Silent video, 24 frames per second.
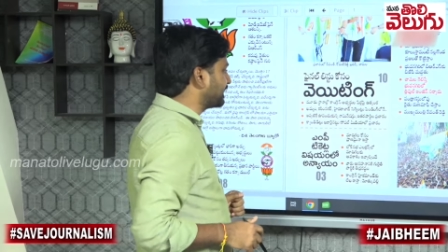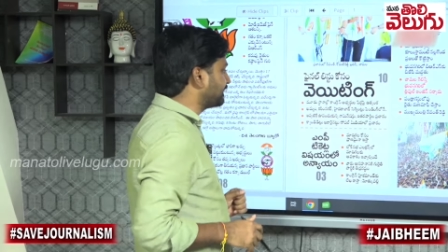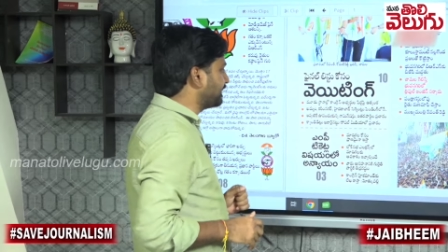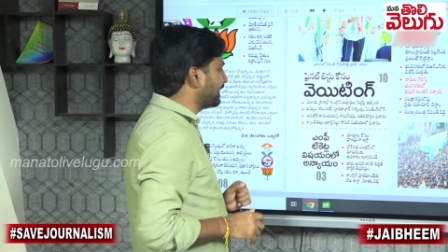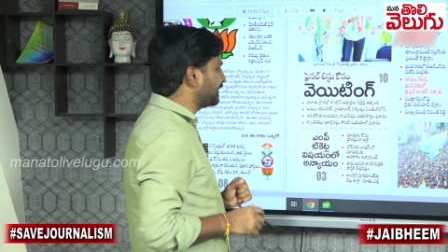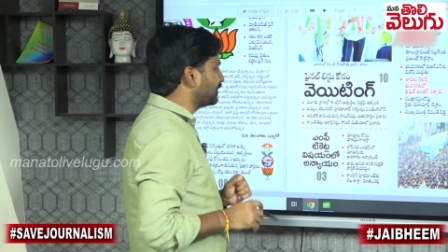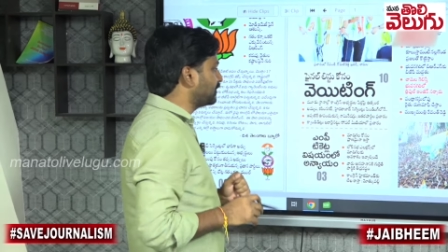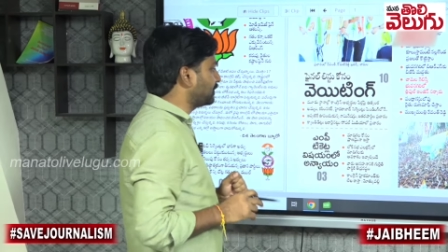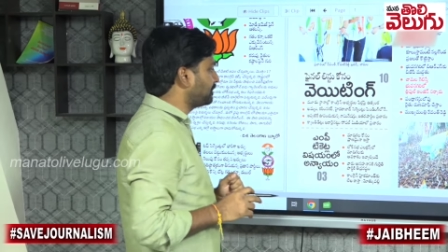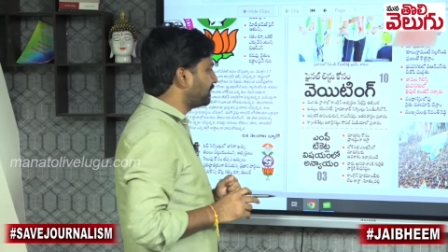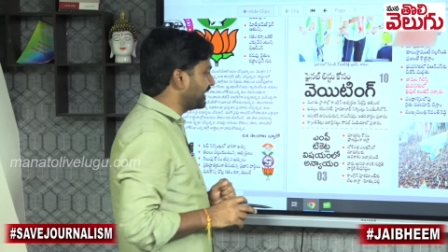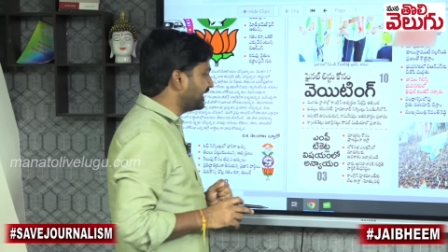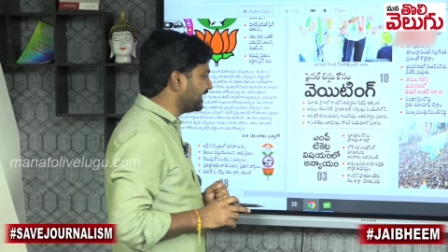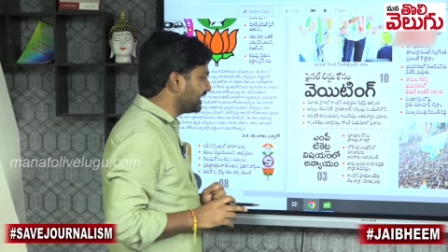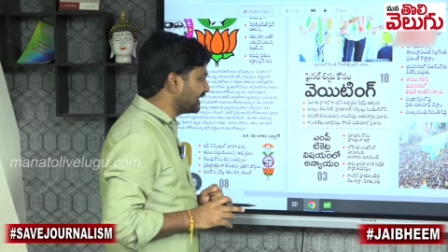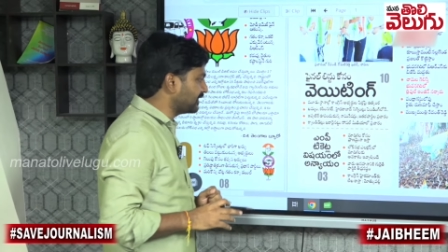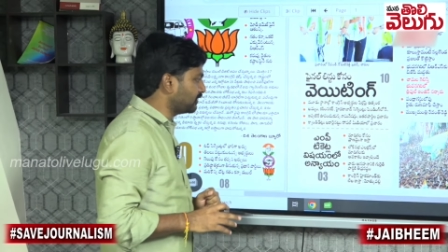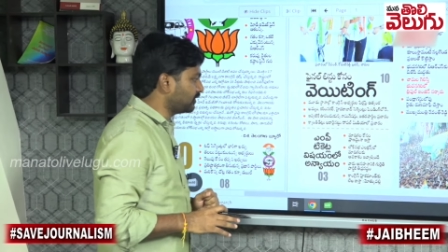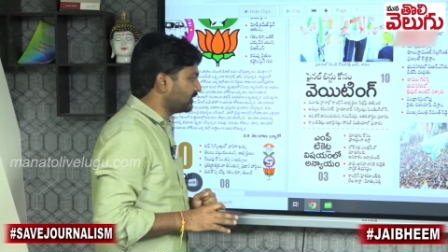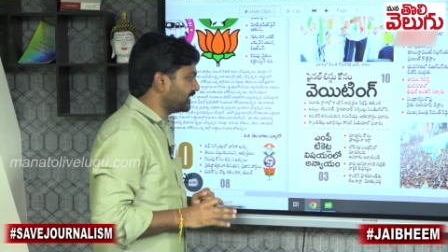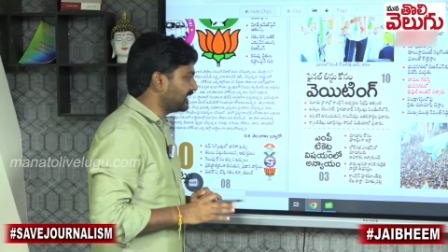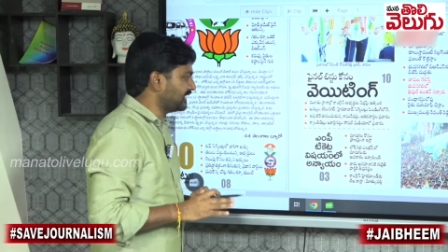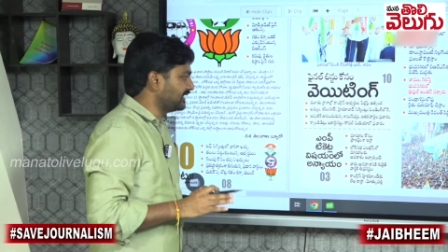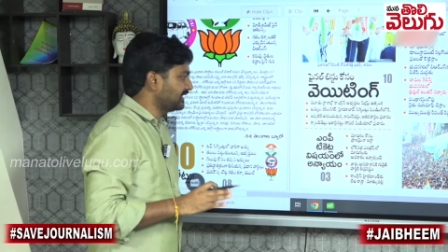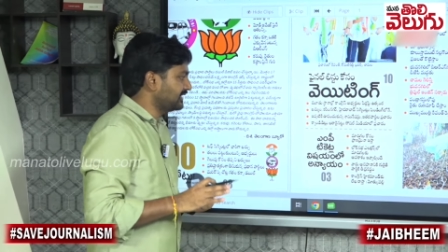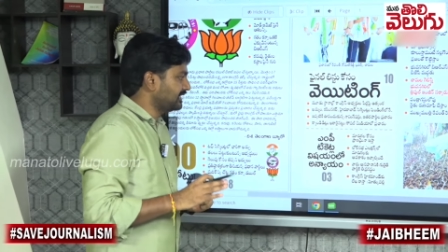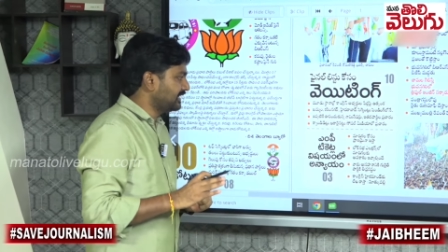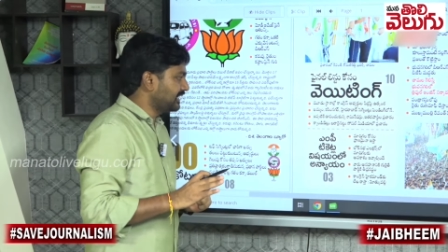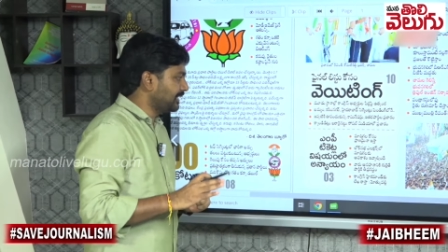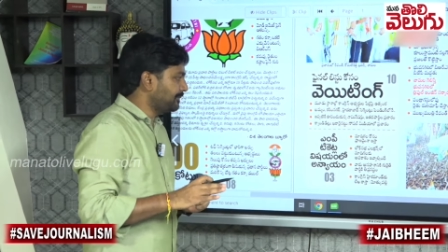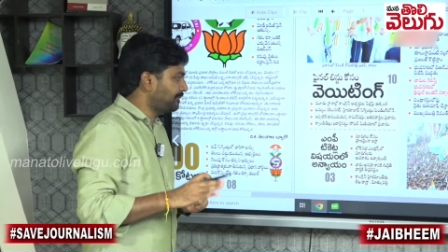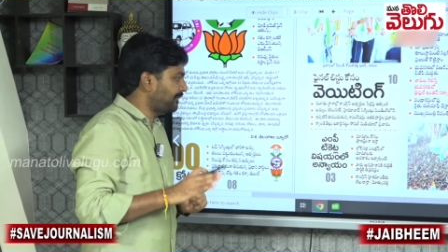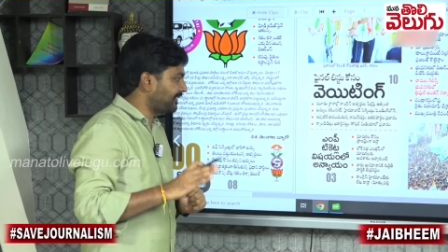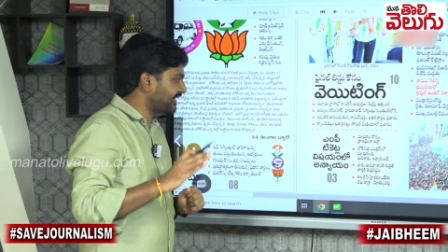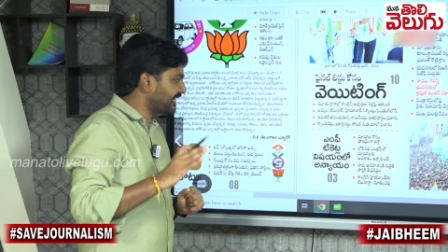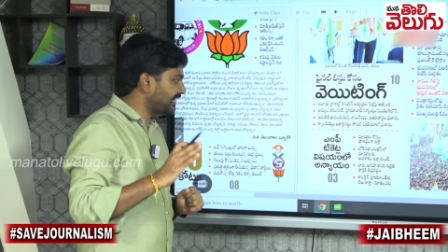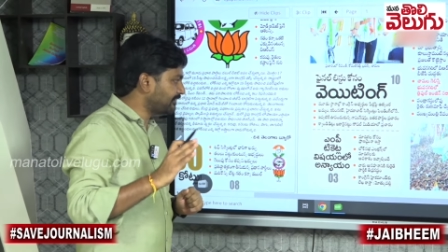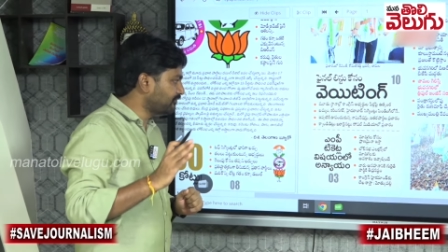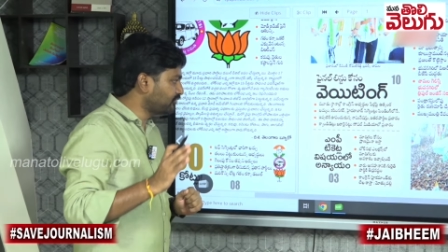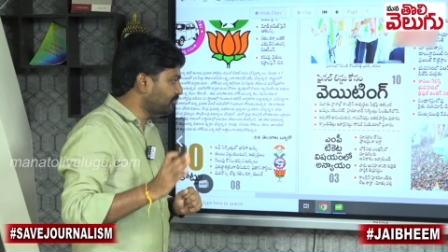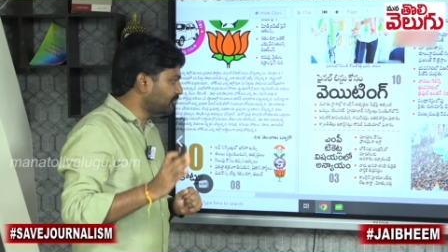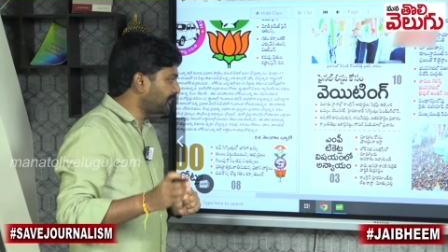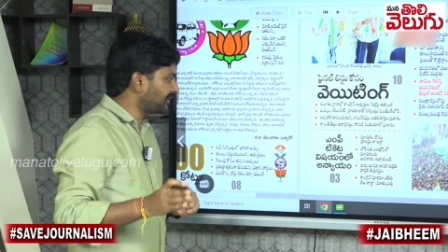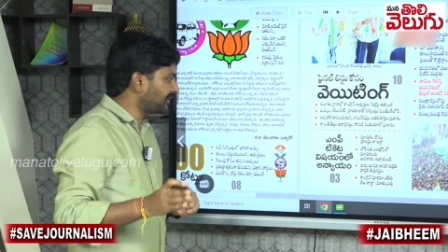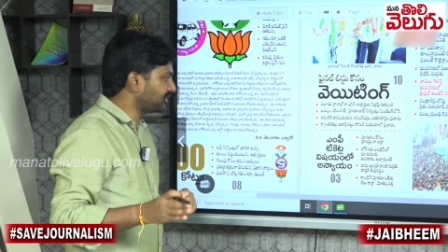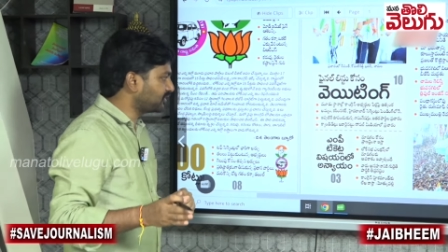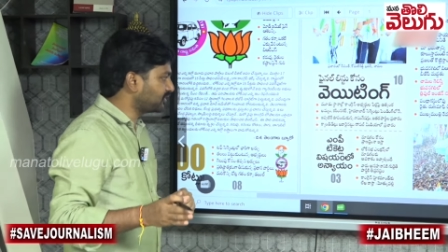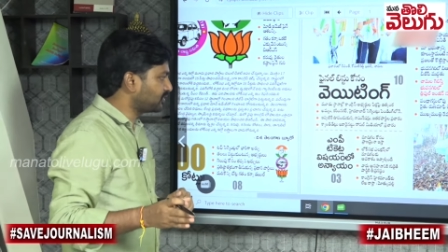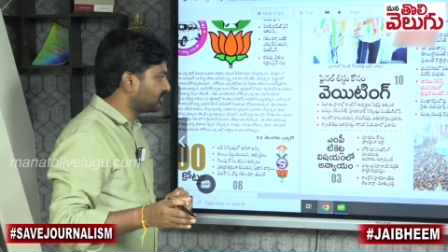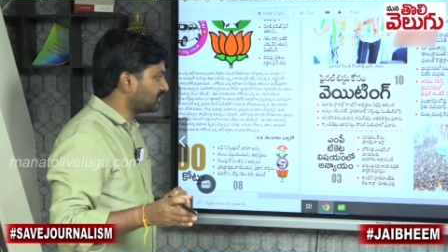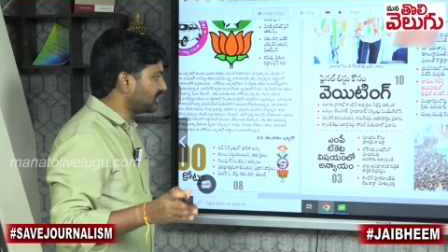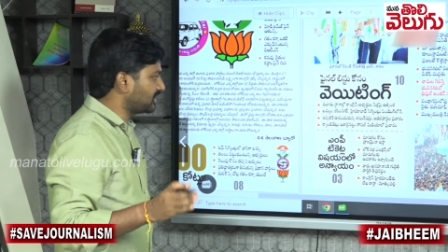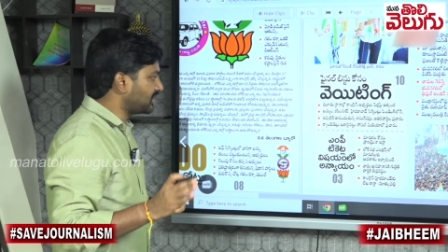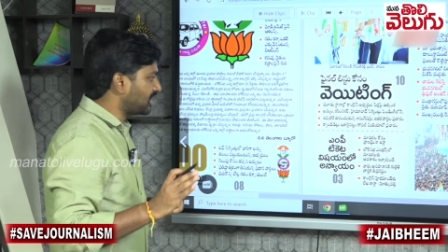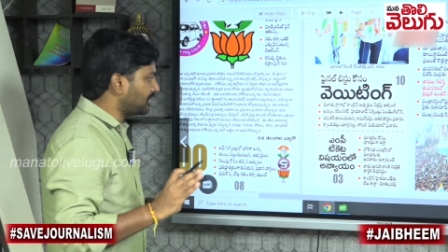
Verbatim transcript: సెగ్మెంట్లు లోనే ఇప్పటికే ఊపందుకున్న